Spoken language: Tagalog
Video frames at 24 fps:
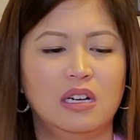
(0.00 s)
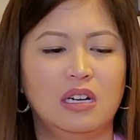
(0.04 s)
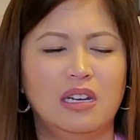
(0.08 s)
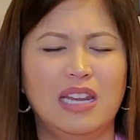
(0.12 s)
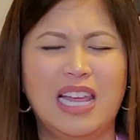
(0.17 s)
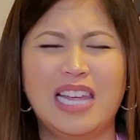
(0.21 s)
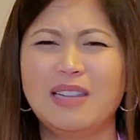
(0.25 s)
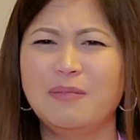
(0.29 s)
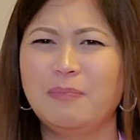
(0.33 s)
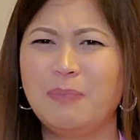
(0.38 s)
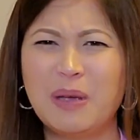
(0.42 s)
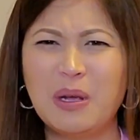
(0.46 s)

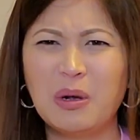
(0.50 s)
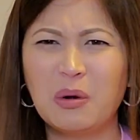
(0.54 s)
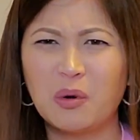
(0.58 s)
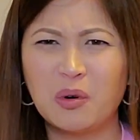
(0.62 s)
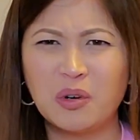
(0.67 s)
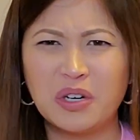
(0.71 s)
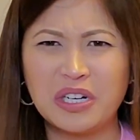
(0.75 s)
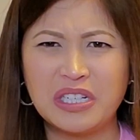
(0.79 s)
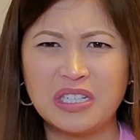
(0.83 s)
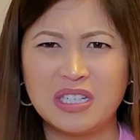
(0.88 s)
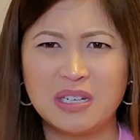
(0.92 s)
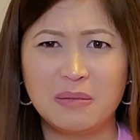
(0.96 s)
Light pink,
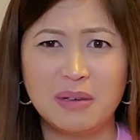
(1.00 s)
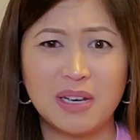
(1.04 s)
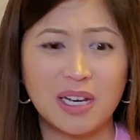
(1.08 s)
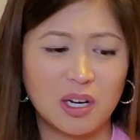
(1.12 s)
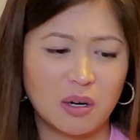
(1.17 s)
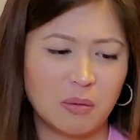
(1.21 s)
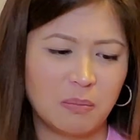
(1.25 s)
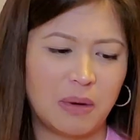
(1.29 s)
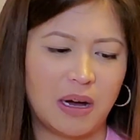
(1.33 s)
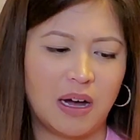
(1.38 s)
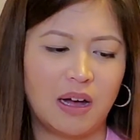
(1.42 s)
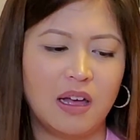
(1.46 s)
orangey, may
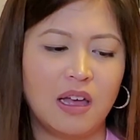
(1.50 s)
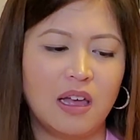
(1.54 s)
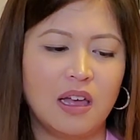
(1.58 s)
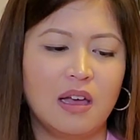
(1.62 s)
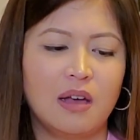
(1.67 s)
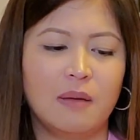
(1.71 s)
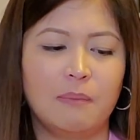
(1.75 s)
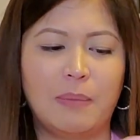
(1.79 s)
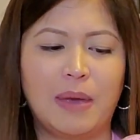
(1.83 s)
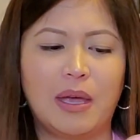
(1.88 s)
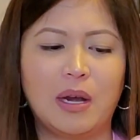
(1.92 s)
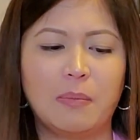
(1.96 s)
ganun ba?
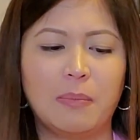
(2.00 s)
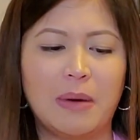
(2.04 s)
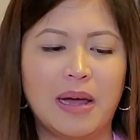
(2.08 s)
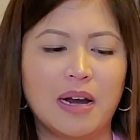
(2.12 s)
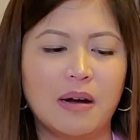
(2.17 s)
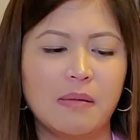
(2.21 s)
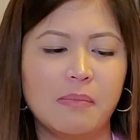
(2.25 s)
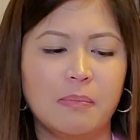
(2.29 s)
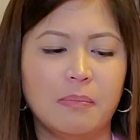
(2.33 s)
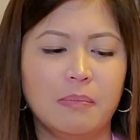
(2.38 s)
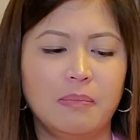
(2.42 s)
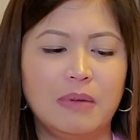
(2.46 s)
Pero
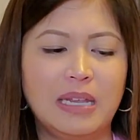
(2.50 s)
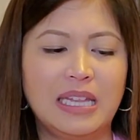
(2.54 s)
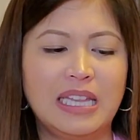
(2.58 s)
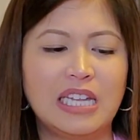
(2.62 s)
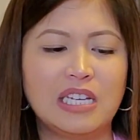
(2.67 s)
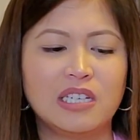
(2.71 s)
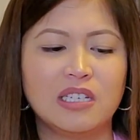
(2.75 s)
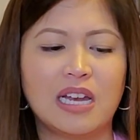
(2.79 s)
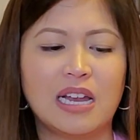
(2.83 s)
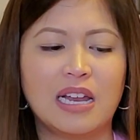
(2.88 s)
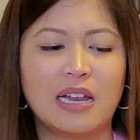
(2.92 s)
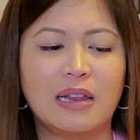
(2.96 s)
parang
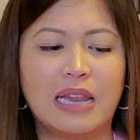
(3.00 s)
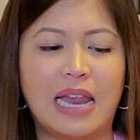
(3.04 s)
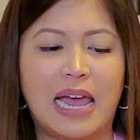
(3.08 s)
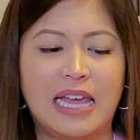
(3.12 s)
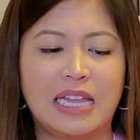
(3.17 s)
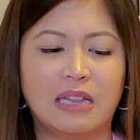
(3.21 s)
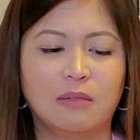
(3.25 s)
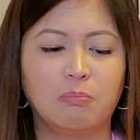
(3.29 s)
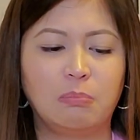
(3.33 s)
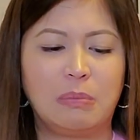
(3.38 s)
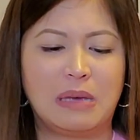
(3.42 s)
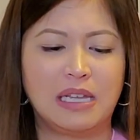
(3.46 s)
hindi siya
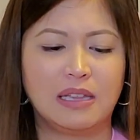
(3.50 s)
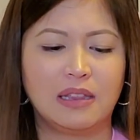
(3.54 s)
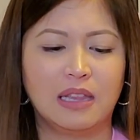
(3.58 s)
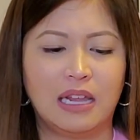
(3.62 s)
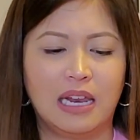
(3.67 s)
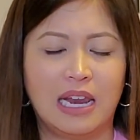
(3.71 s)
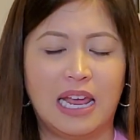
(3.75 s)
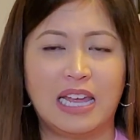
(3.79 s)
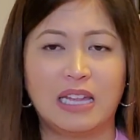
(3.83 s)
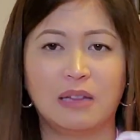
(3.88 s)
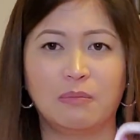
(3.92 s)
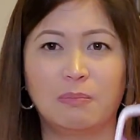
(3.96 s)
light pink na
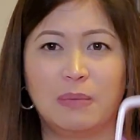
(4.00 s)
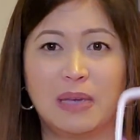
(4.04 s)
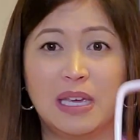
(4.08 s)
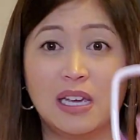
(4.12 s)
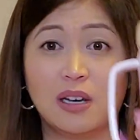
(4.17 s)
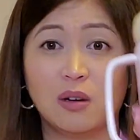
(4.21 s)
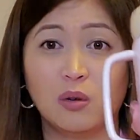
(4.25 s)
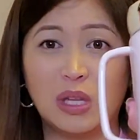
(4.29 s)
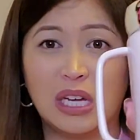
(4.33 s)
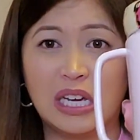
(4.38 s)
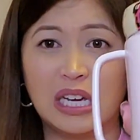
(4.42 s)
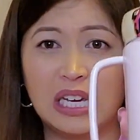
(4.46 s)
light pink.
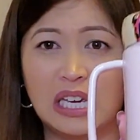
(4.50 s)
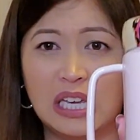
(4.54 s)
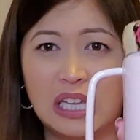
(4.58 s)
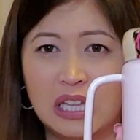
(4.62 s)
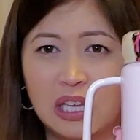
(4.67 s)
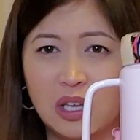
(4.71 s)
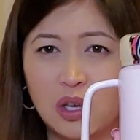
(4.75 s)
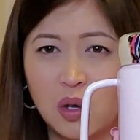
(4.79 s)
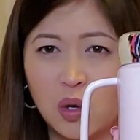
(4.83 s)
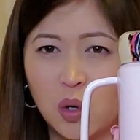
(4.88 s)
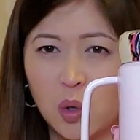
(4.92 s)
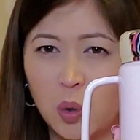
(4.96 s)
Kung
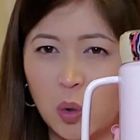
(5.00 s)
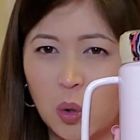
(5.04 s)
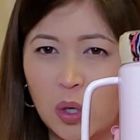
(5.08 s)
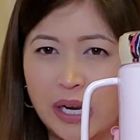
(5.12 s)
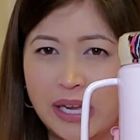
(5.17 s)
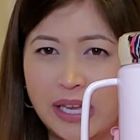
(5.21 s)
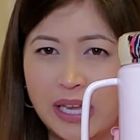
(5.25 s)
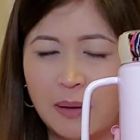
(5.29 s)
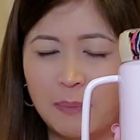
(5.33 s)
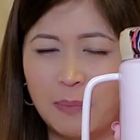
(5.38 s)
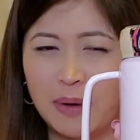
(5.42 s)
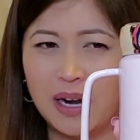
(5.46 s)
nakikita niyo yung kulay
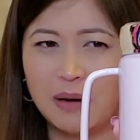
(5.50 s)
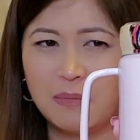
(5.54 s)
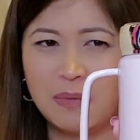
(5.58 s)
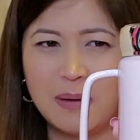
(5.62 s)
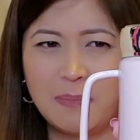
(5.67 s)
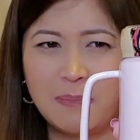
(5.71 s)
niya, parang may